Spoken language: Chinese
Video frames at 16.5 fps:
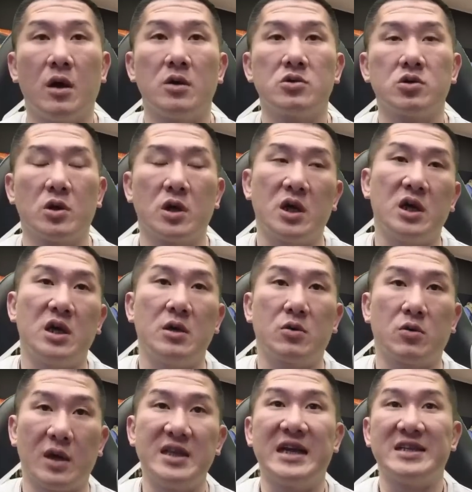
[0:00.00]
所以
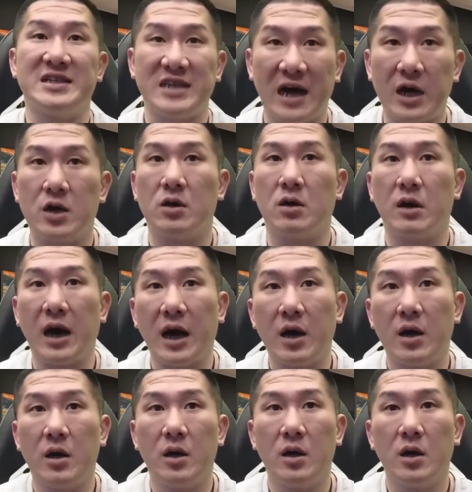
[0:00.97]
馆长加油
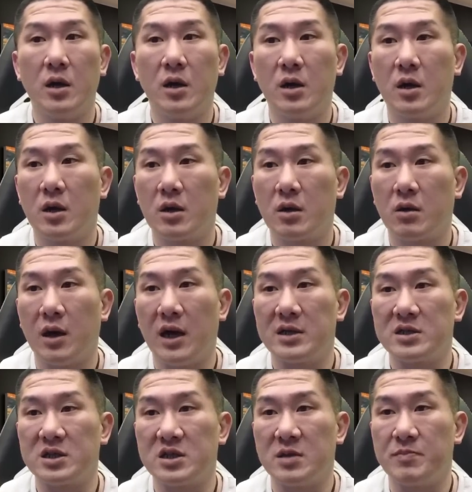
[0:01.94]
了，馆长
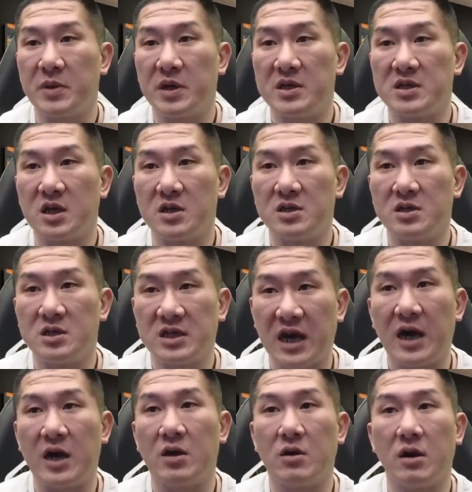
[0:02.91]
自己本身
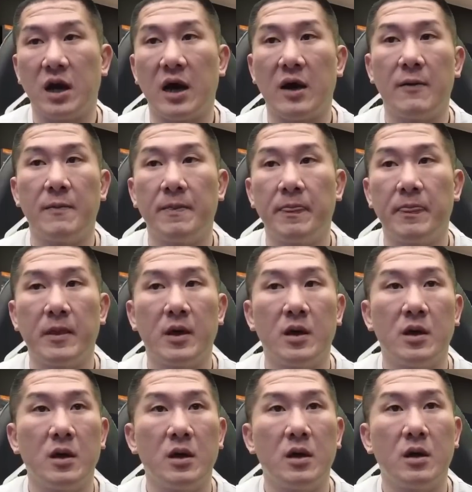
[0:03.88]
加油了，
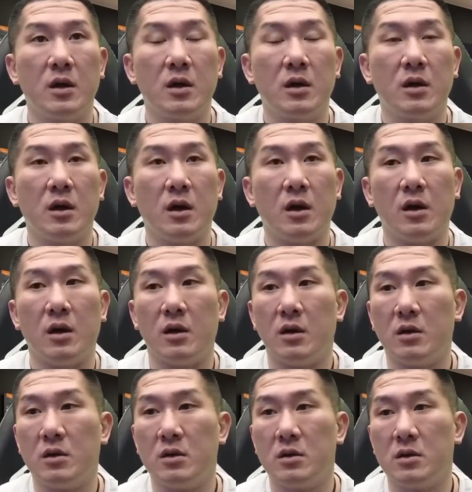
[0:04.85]

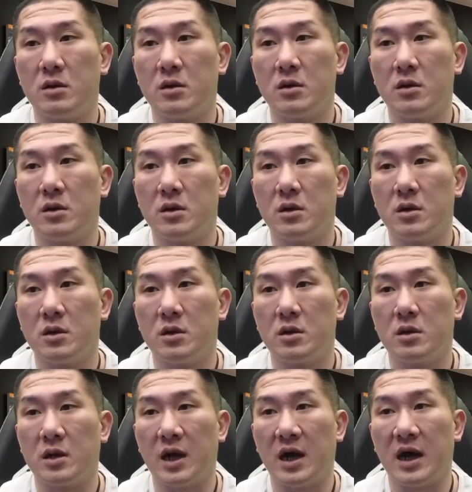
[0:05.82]
哦，
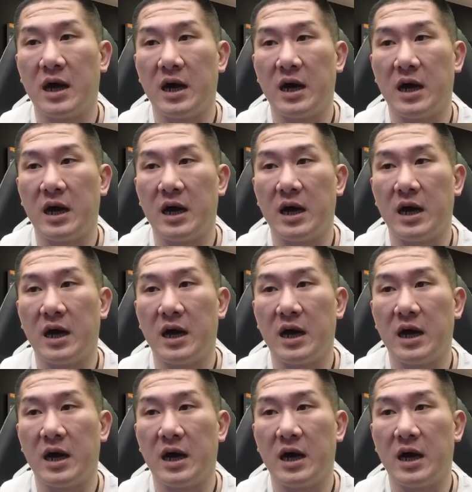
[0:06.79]
那